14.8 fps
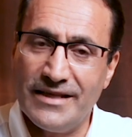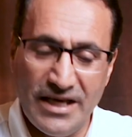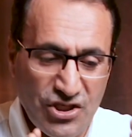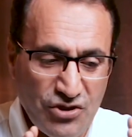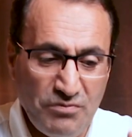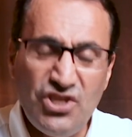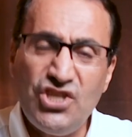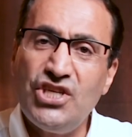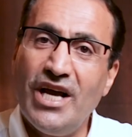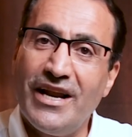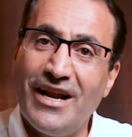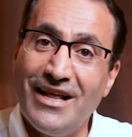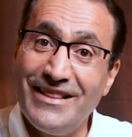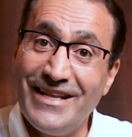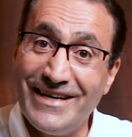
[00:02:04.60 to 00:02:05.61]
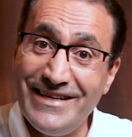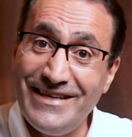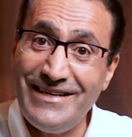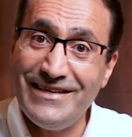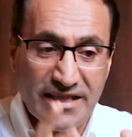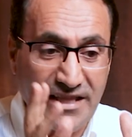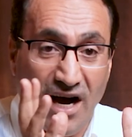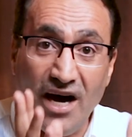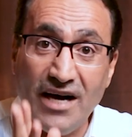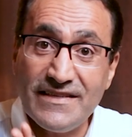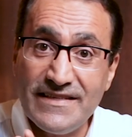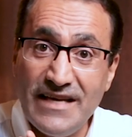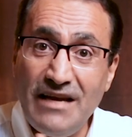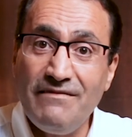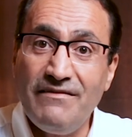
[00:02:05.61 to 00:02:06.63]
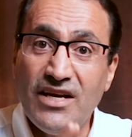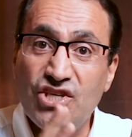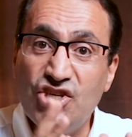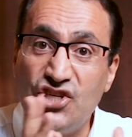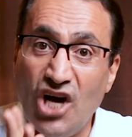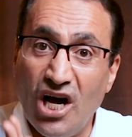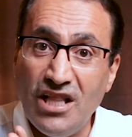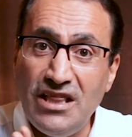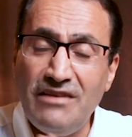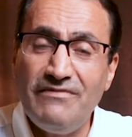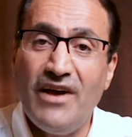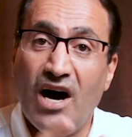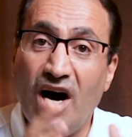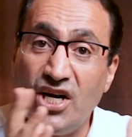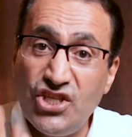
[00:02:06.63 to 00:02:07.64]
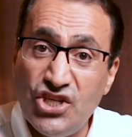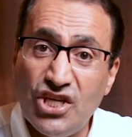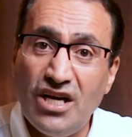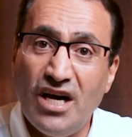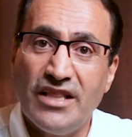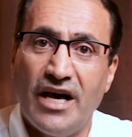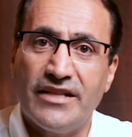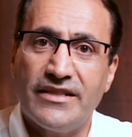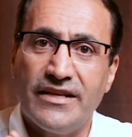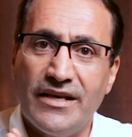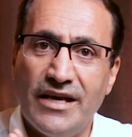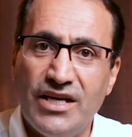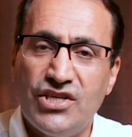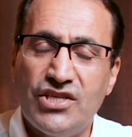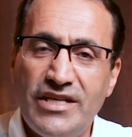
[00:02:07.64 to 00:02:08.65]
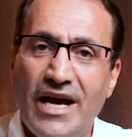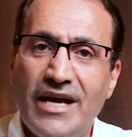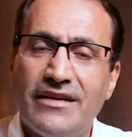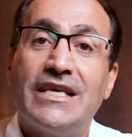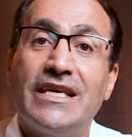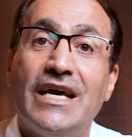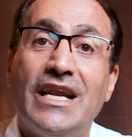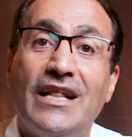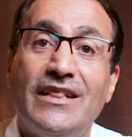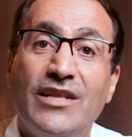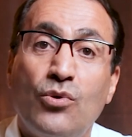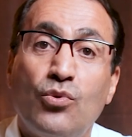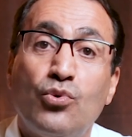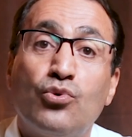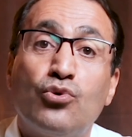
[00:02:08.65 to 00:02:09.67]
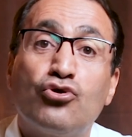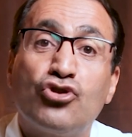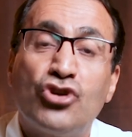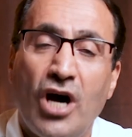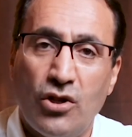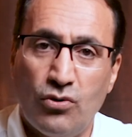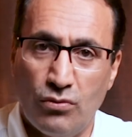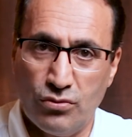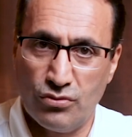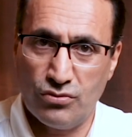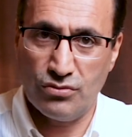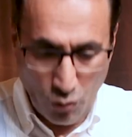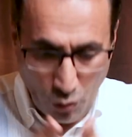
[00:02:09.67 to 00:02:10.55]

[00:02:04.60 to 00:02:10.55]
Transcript: geçmiş yaraları taze ve canlı ve açık kalan eşler genelde unutkan olur.